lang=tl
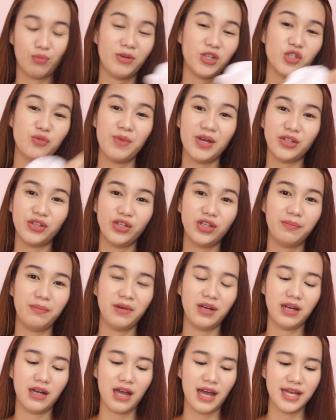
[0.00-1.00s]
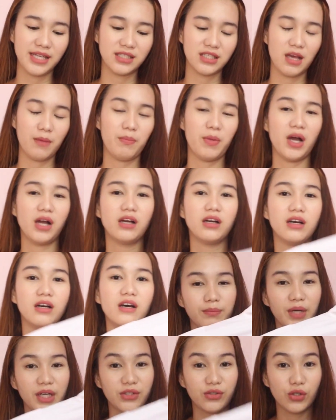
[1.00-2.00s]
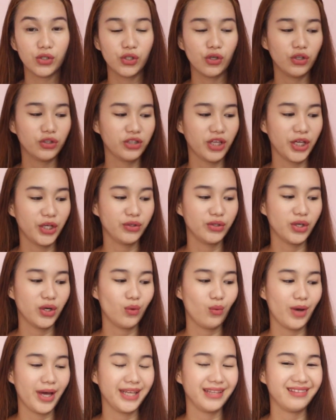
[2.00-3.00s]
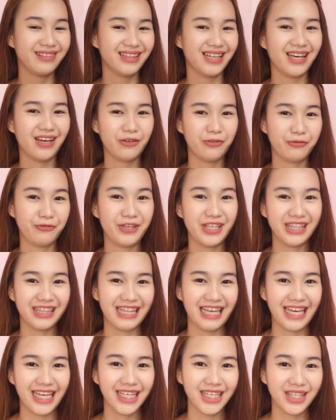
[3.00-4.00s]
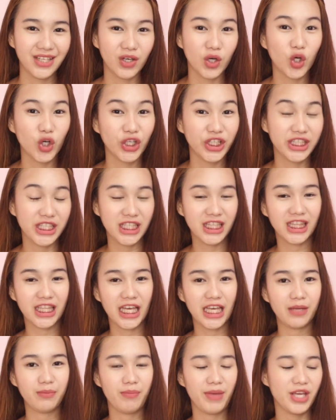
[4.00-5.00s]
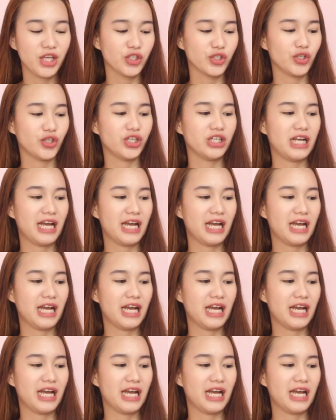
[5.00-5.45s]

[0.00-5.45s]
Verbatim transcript: So, much better, guys, kapag magsusuot kayo ng white na fitted or knitted, make sure,